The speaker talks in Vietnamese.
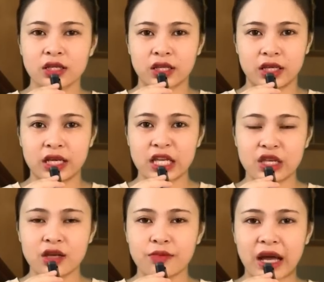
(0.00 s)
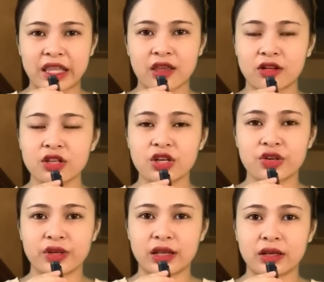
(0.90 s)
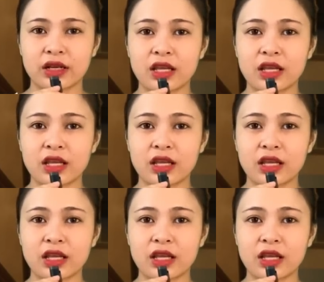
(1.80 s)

Thì khi mà những người